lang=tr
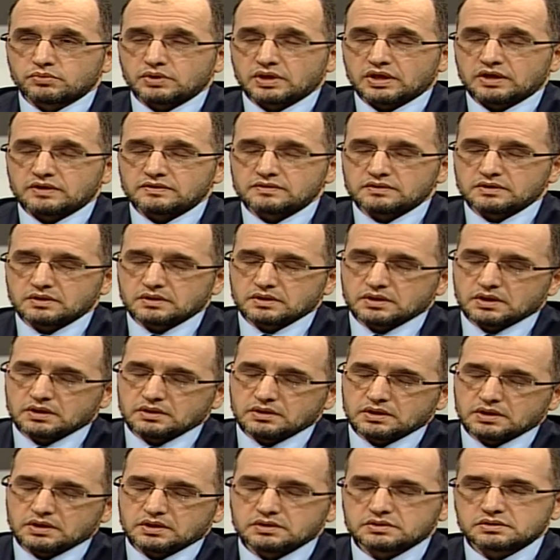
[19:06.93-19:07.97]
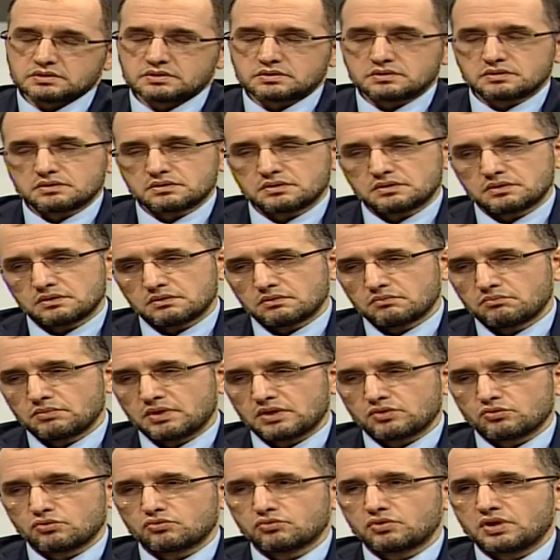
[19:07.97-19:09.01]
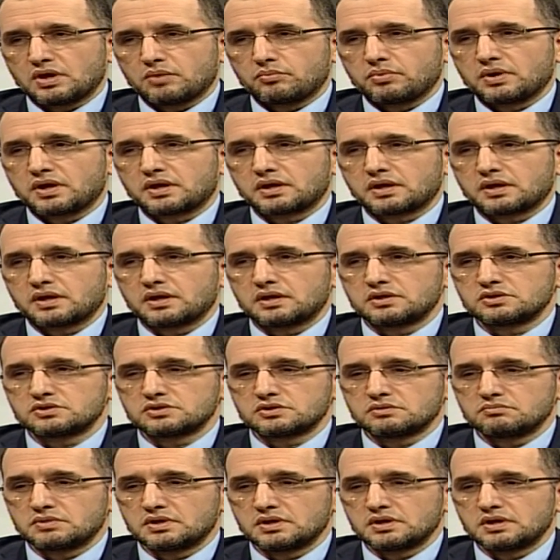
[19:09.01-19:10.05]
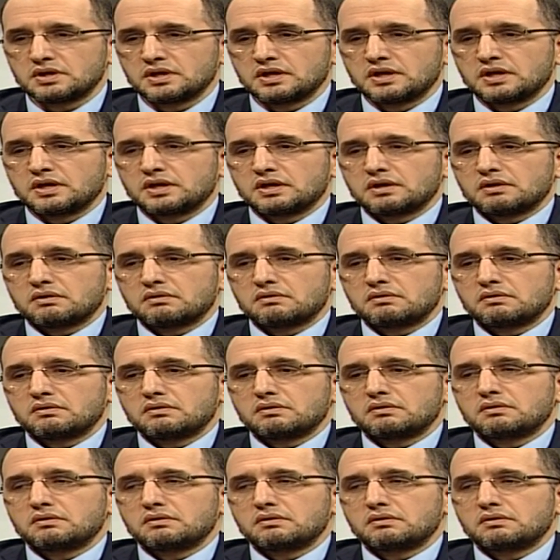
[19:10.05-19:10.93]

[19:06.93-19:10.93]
e, eskiden dikiş metodu yaparken şimdi e,